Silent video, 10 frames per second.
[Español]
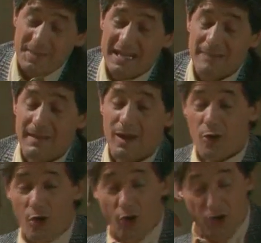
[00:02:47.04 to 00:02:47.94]
ir al
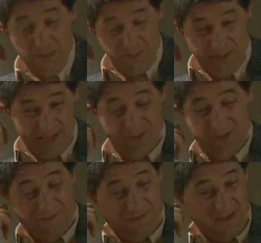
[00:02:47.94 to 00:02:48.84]
banco hoy, pero
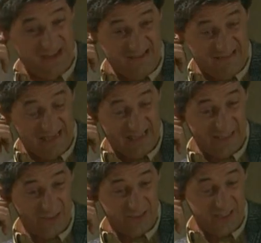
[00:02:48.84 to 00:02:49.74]
en fin,
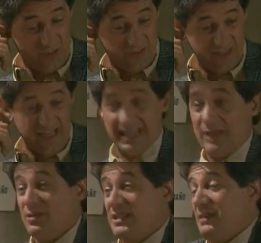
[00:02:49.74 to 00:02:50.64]
tratándose de usted haré
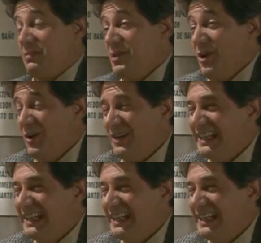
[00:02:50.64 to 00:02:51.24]
una excepción.